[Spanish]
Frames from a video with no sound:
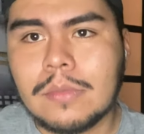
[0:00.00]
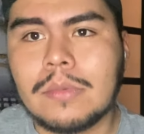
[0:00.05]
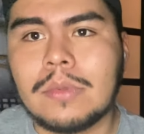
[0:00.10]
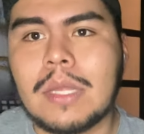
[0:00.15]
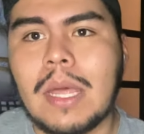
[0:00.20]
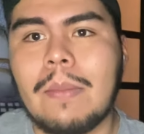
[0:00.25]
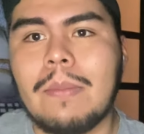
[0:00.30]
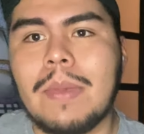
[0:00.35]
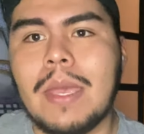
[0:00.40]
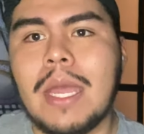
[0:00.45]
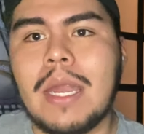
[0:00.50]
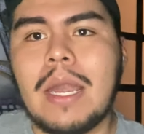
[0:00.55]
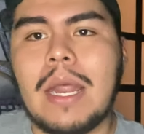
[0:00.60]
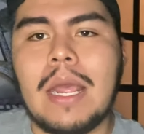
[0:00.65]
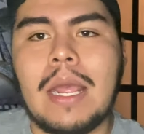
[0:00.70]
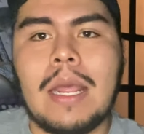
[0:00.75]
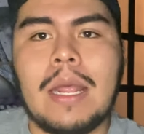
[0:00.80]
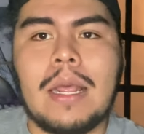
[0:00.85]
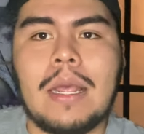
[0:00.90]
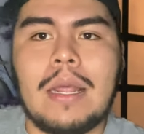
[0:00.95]
también
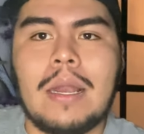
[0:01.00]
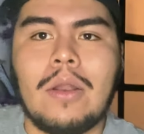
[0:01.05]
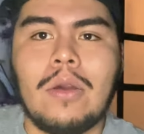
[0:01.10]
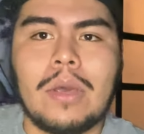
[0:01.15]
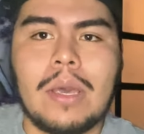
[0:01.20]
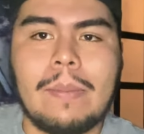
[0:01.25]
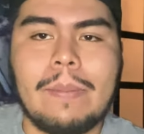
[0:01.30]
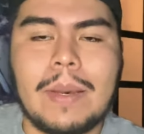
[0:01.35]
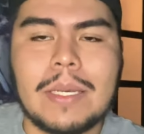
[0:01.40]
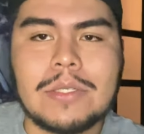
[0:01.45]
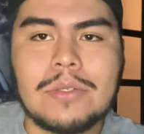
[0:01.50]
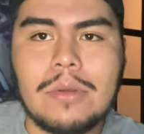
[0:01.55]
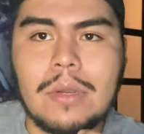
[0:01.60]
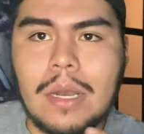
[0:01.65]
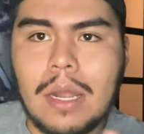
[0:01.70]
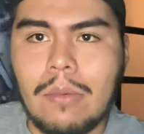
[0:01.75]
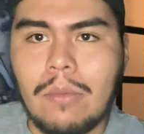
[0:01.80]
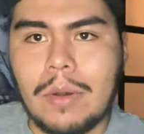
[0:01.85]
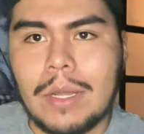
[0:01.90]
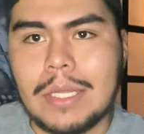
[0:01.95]
eh, lo que pasó en
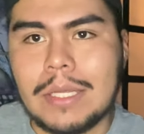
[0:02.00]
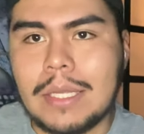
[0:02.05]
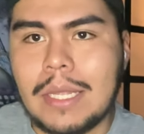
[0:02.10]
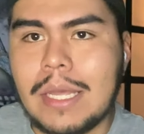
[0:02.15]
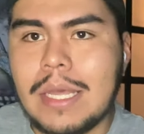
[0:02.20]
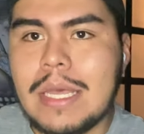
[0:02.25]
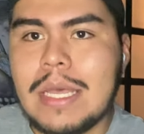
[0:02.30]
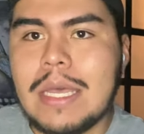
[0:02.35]
la vuelta.